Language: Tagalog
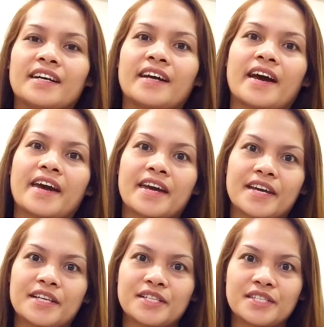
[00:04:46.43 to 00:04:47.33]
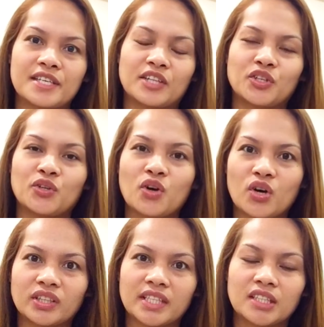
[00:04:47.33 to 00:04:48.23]
Uh, guys, ito yung
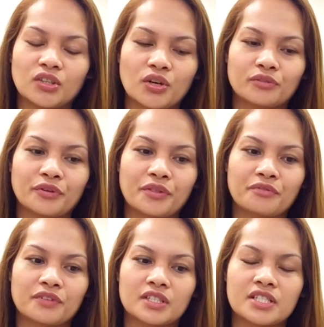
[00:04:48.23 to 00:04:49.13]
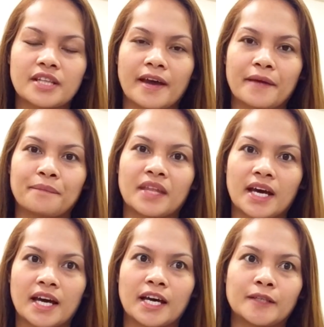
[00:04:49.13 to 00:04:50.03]
content ko for the first time
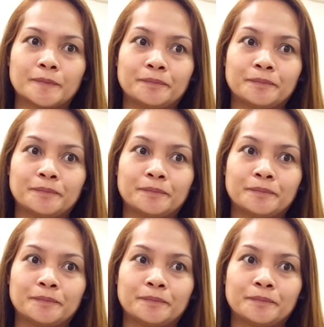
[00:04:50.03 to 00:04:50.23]
na